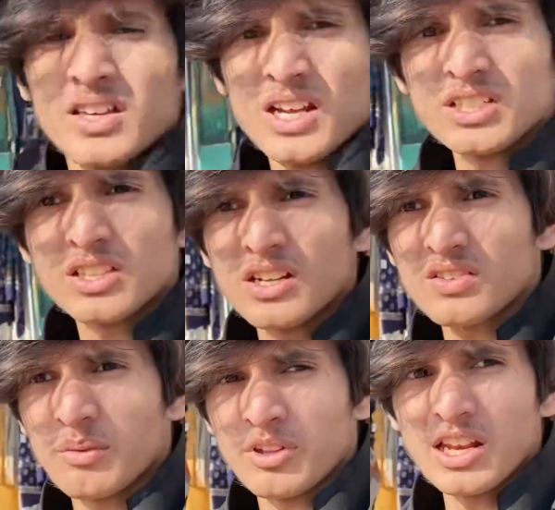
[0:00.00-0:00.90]
यार जिधर
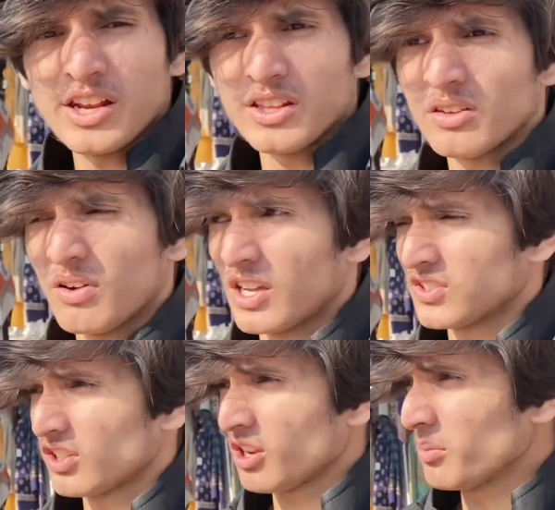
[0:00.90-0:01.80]
से हमने लेनी थी वहाँ
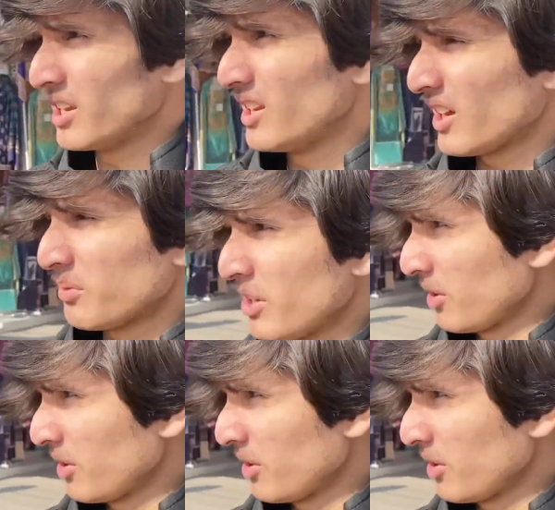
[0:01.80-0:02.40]
से तो नहीं मिली लेकिन मैंने